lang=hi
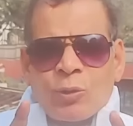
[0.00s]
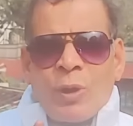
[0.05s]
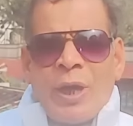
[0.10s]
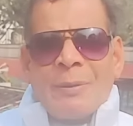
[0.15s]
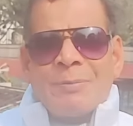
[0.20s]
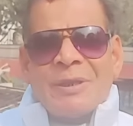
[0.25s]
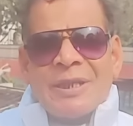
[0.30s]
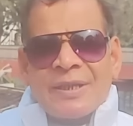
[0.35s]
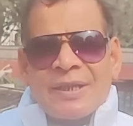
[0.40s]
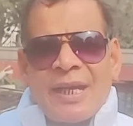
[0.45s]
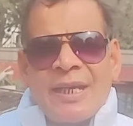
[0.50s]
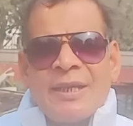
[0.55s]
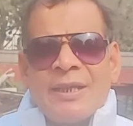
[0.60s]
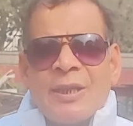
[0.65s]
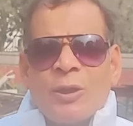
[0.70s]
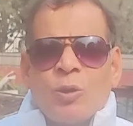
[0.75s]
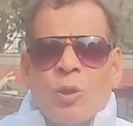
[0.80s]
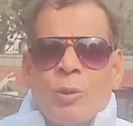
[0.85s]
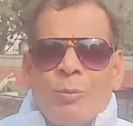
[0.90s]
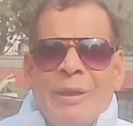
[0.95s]
या तो आपके
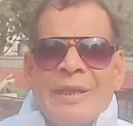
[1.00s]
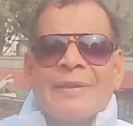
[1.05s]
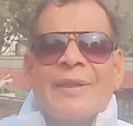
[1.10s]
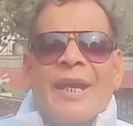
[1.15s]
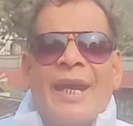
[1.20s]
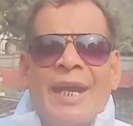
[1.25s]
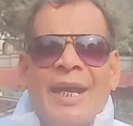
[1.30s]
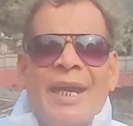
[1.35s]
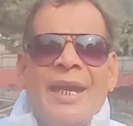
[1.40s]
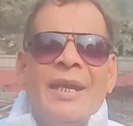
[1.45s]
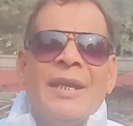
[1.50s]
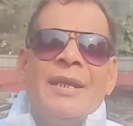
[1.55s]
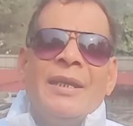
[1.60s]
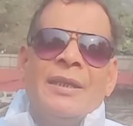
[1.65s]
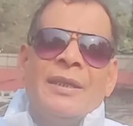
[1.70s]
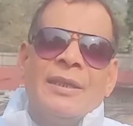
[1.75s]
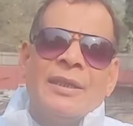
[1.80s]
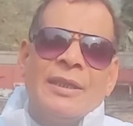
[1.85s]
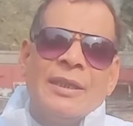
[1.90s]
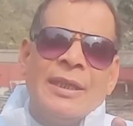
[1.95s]
तन की दुर्बलता
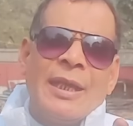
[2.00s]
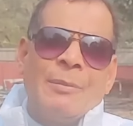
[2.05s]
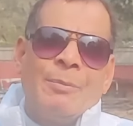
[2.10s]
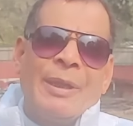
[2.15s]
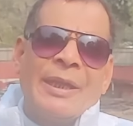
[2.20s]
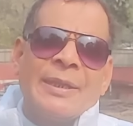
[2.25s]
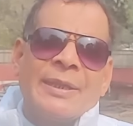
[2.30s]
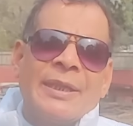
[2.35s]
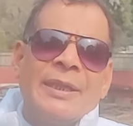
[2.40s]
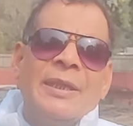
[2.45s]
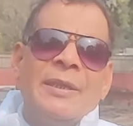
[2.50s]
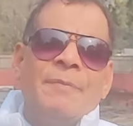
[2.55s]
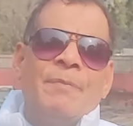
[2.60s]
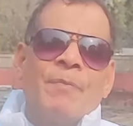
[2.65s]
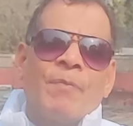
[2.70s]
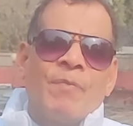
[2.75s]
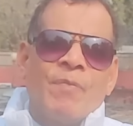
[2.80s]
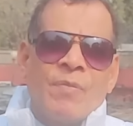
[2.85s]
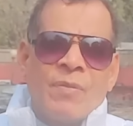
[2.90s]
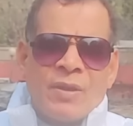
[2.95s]
है या मन
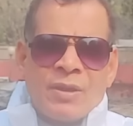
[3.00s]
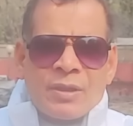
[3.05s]
की